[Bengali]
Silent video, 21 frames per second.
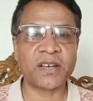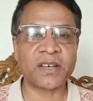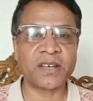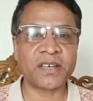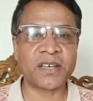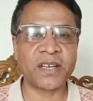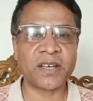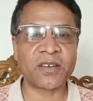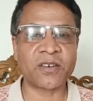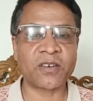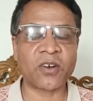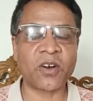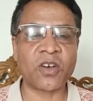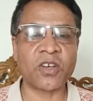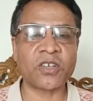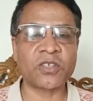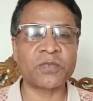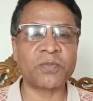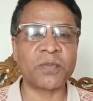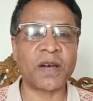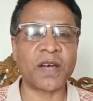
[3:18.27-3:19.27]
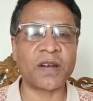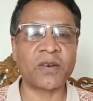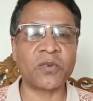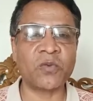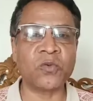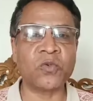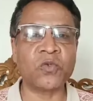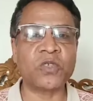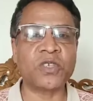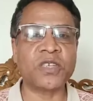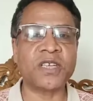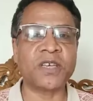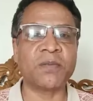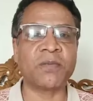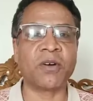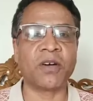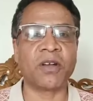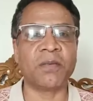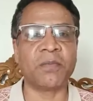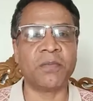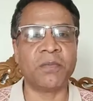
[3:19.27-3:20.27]
ঠিক ক্রস বার উঁচিয়ে
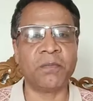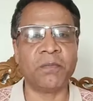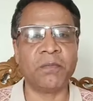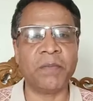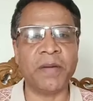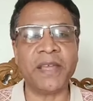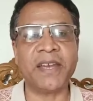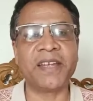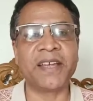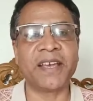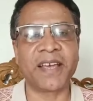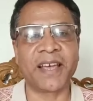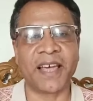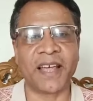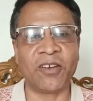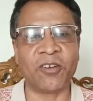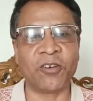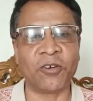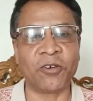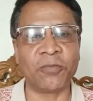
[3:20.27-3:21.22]
বল বেরিয়ে গেল